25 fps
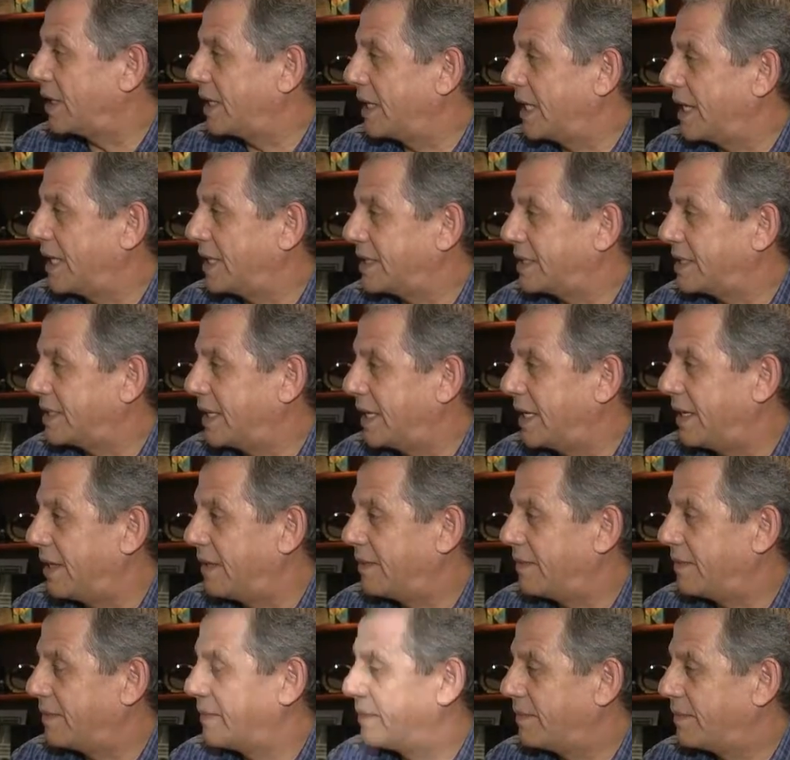para que
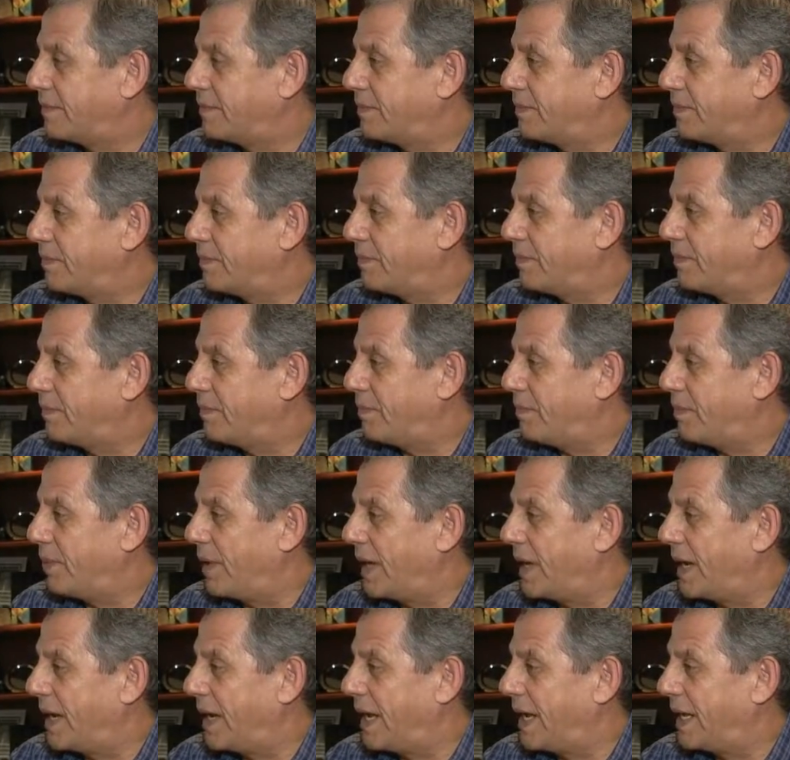trabajemos
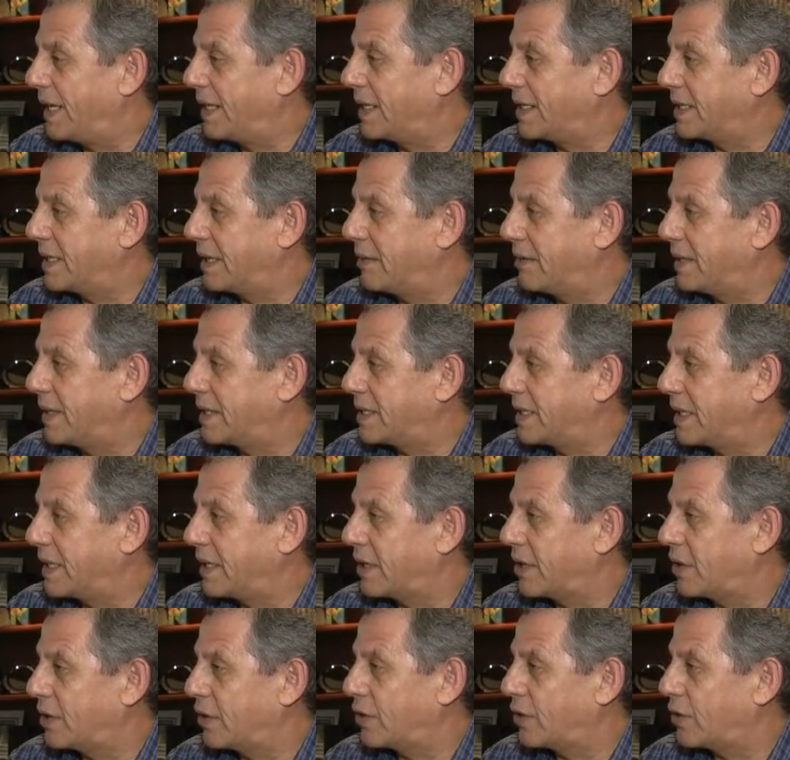coordinadamente con el
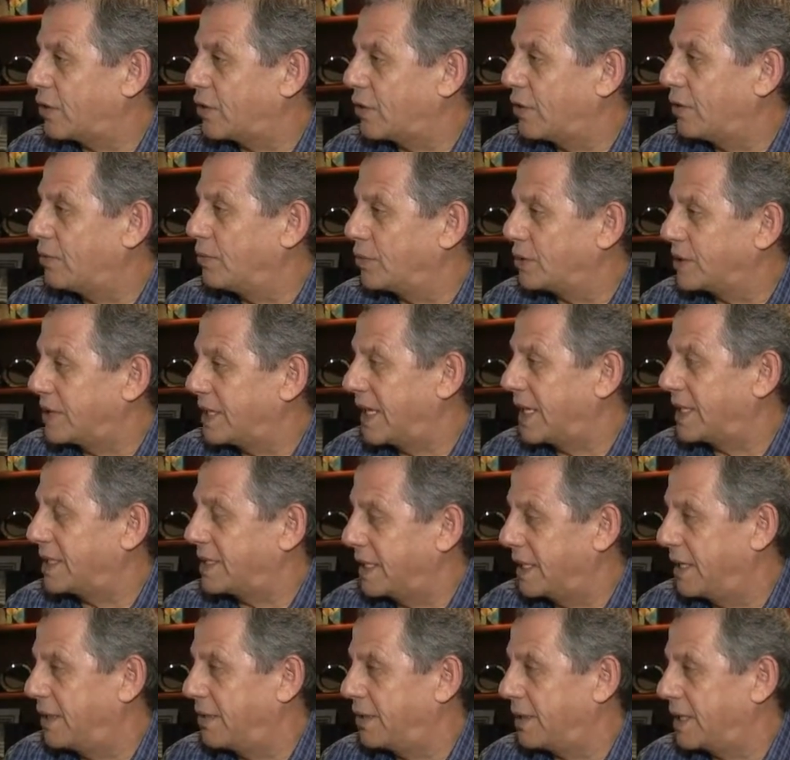Ejecutivo,
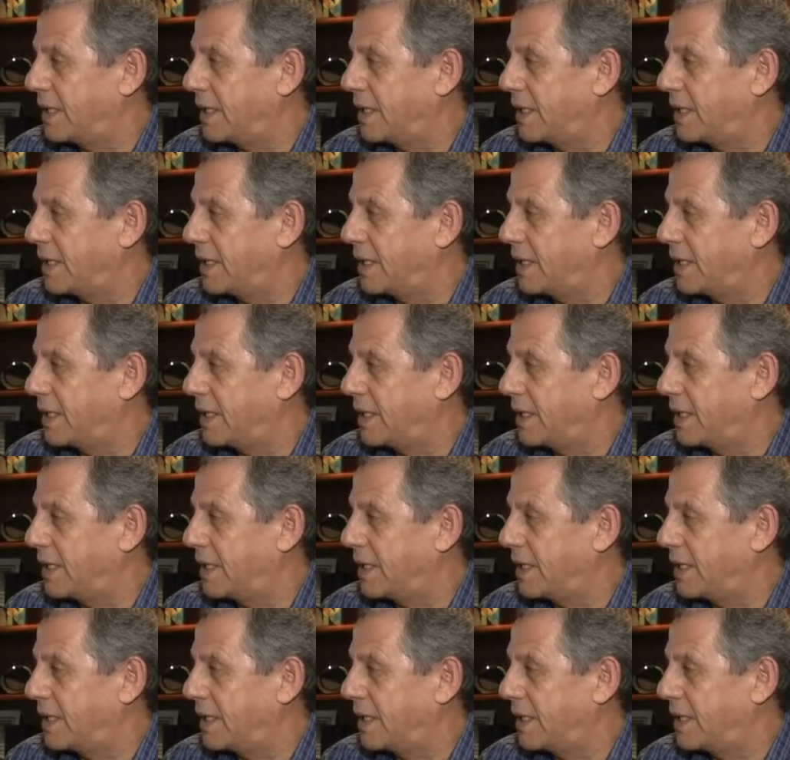eh,